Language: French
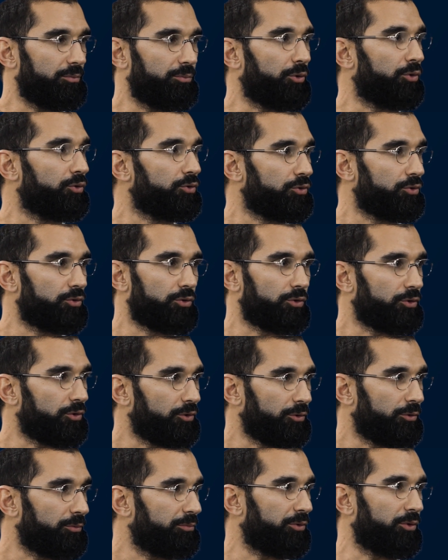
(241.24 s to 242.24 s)
pro
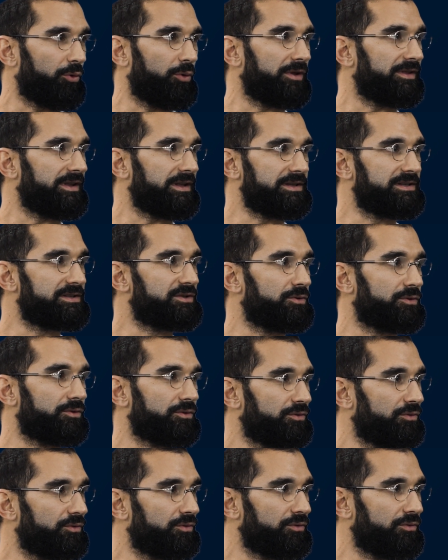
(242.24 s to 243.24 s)
pro-analyse
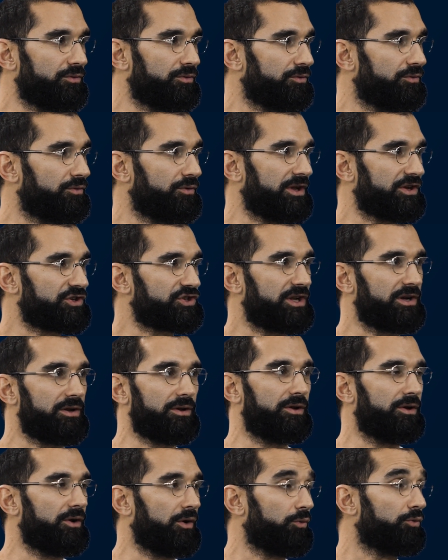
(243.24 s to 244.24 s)
de, de, la
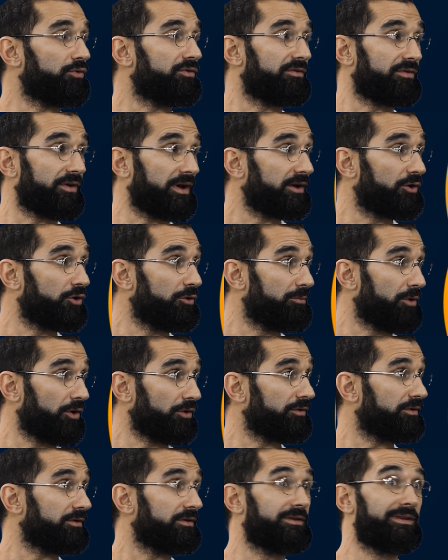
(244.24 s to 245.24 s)
chaleur ou une vraie
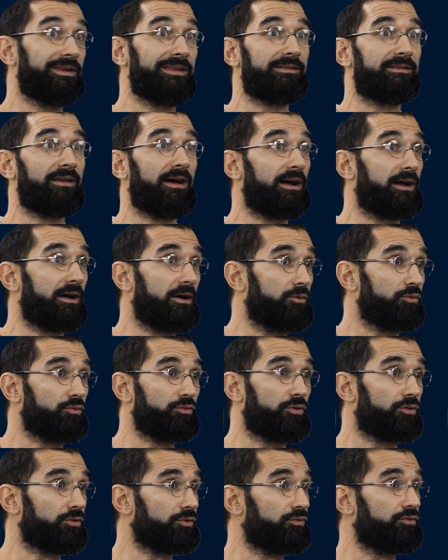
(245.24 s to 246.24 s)
commande d'État ou
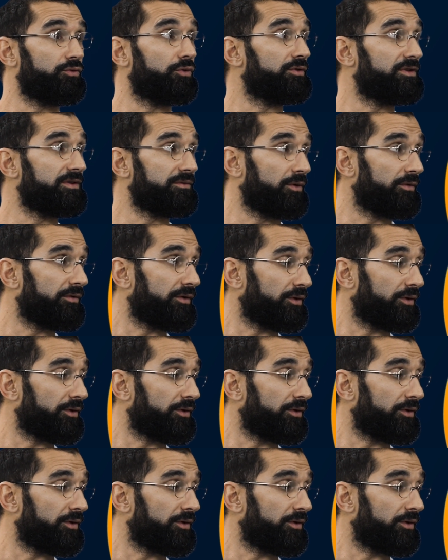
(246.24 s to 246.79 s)
du haut niveau